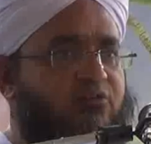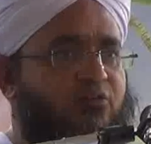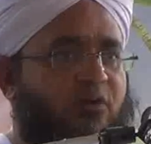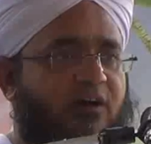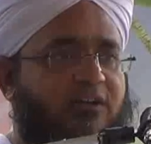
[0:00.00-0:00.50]

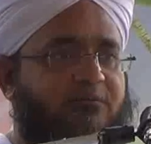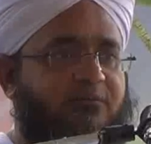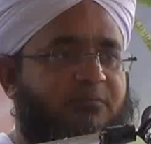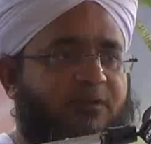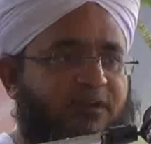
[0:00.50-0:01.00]
जो
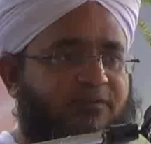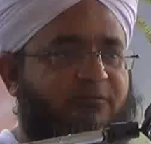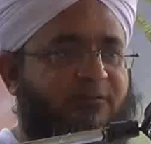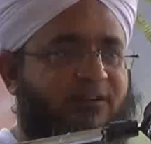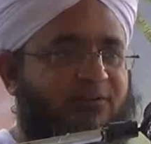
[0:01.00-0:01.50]
आदमी मिट्टी
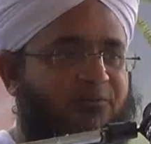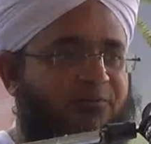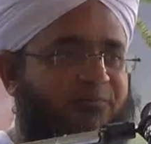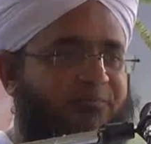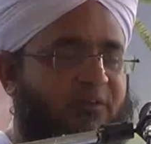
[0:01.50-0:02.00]
से बना हो
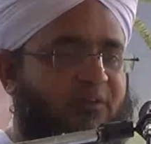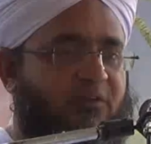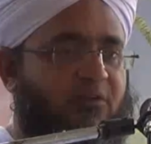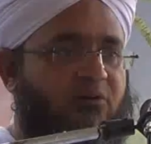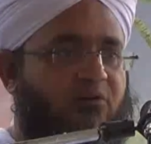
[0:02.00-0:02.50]

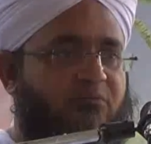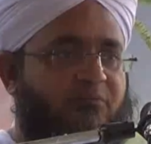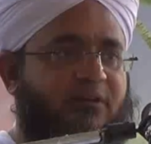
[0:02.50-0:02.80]
और